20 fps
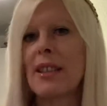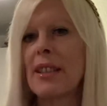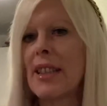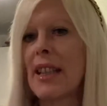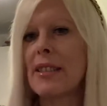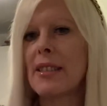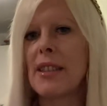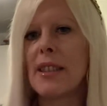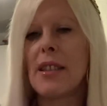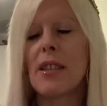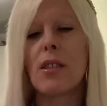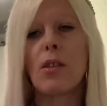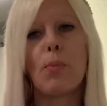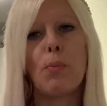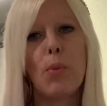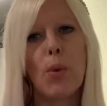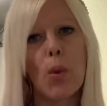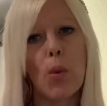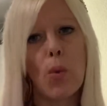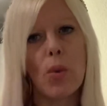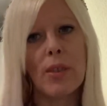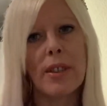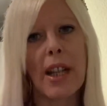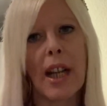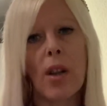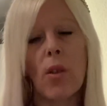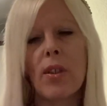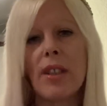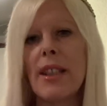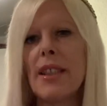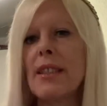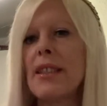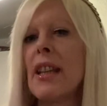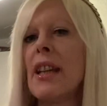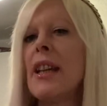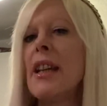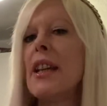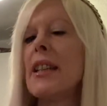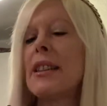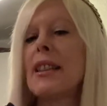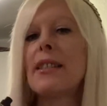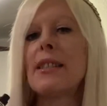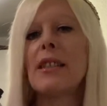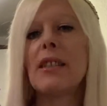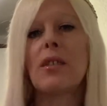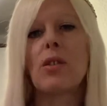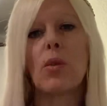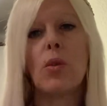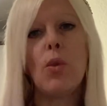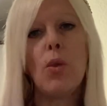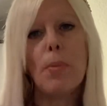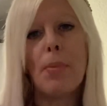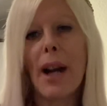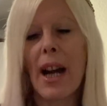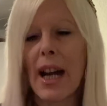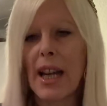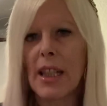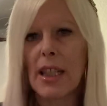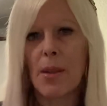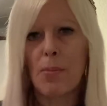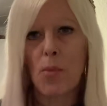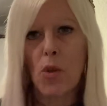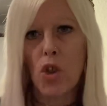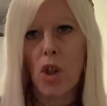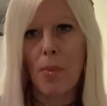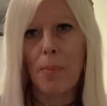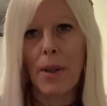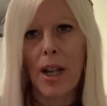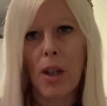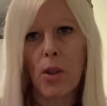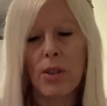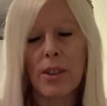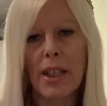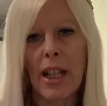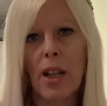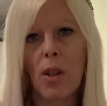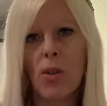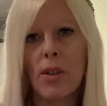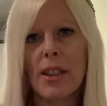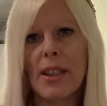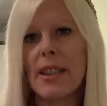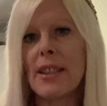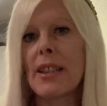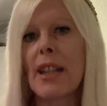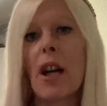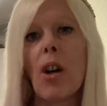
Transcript: Das ist bürotauglich, das ist überall im Job auch tauglich.